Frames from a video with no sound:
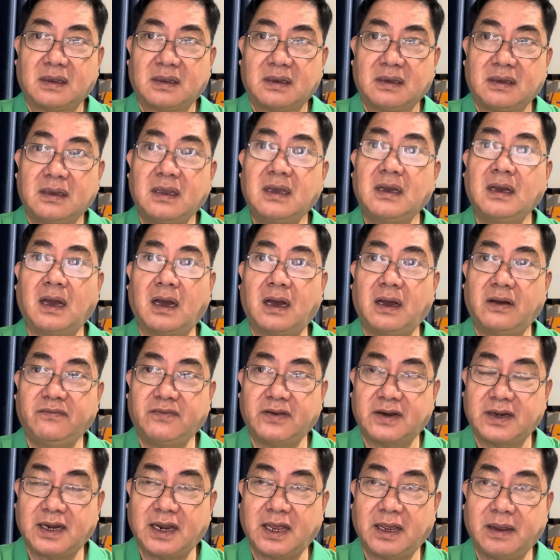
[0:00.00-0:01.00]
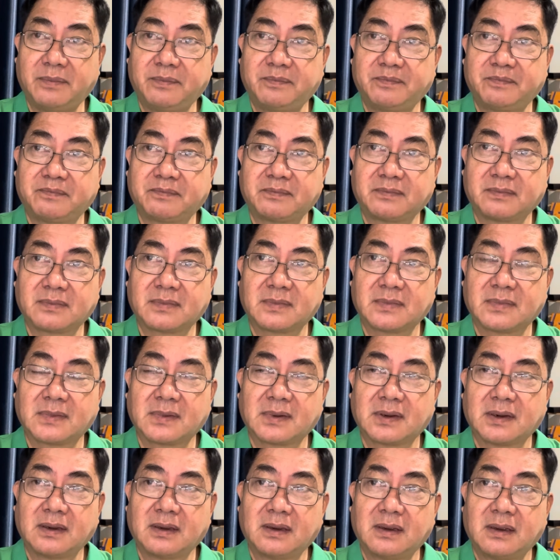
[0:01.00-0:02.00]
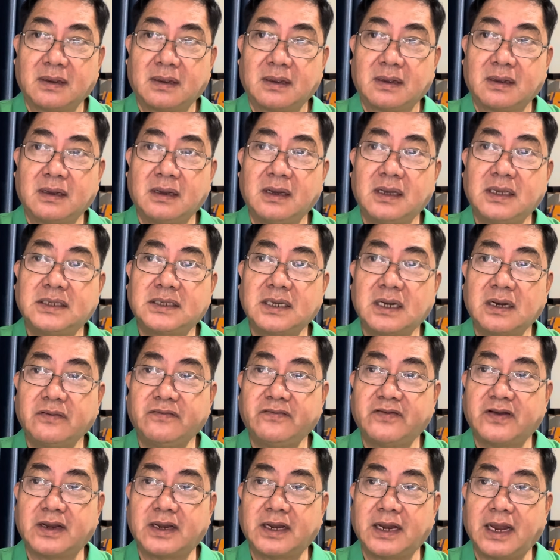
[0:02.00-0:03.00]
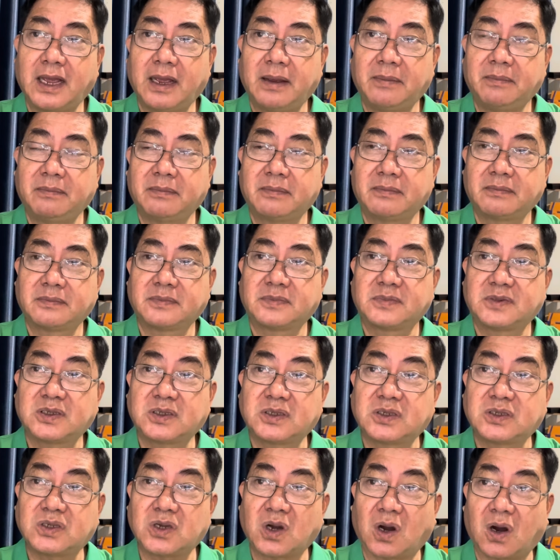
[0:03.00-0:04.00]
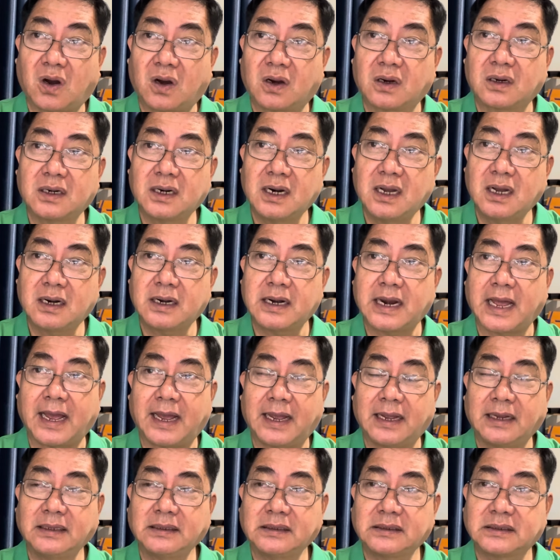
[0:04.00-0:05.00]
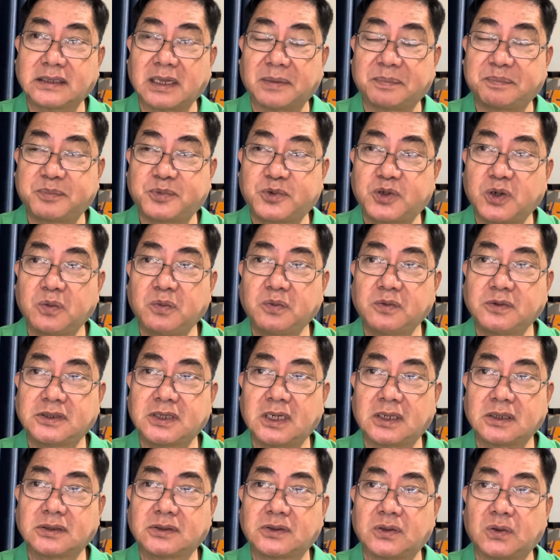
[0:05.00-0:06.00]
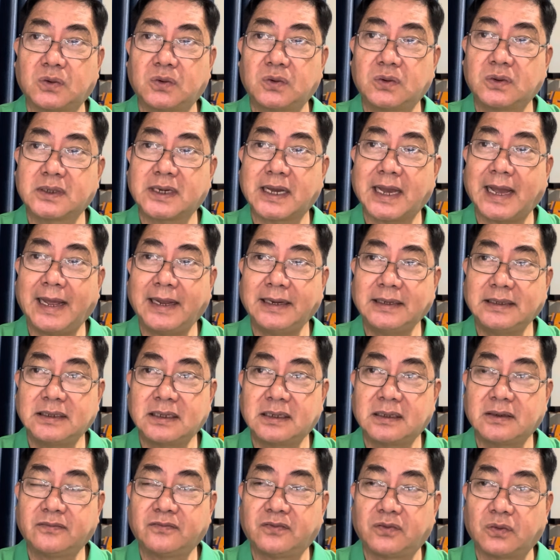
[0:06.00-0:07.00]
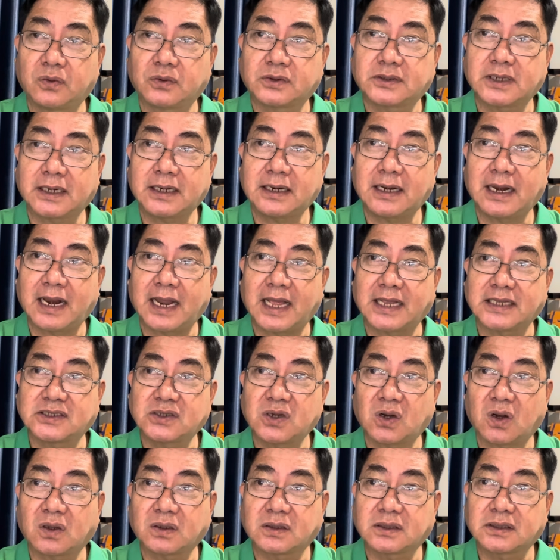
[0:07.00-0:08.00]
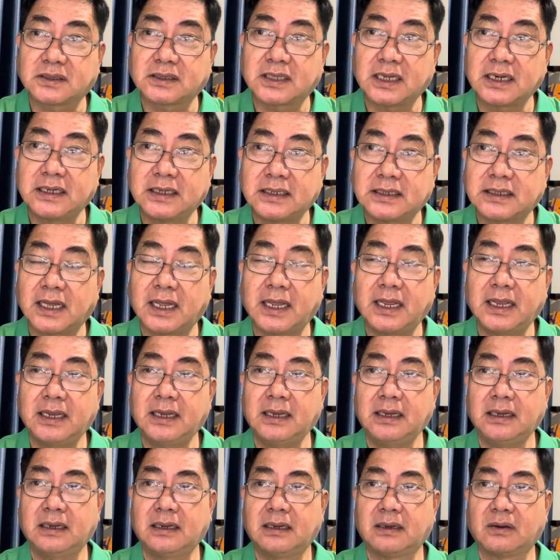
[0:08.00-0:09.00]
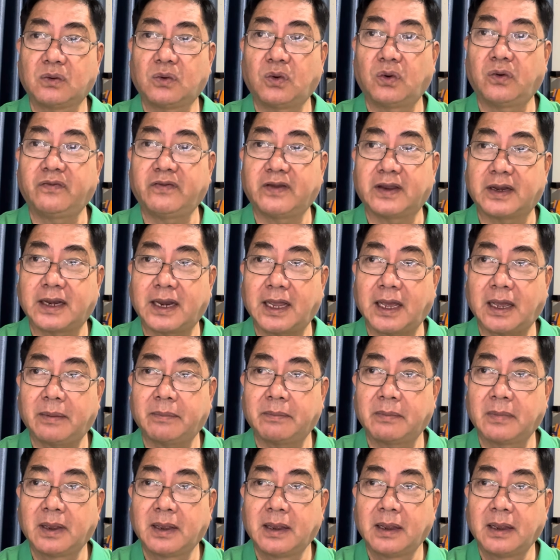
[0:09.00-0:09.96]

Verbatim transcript: Nhưng ở Việt Nam, người dân Việt Nam chọn đơn đảng tập trung dân chủ cá nhân phụ trách là do tình thế của Việt Nam